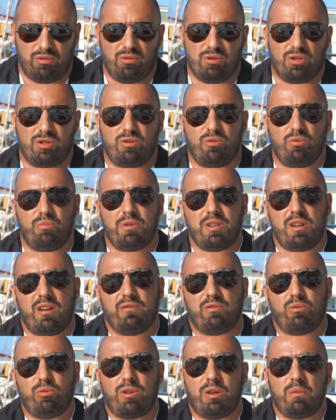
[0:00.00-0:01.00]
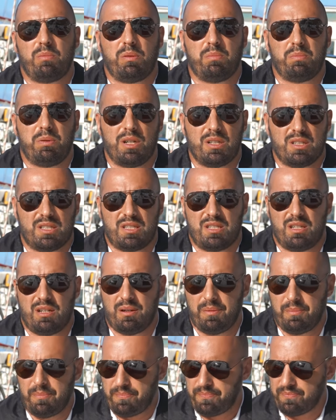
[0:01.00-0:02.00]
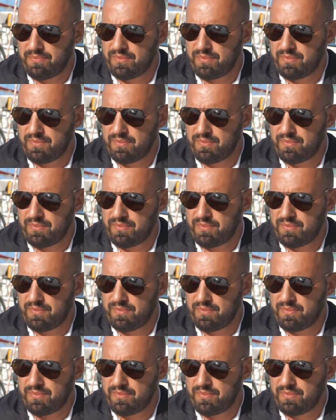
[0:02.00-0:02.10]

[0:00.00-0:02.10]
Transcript: То есть у меня в руки попался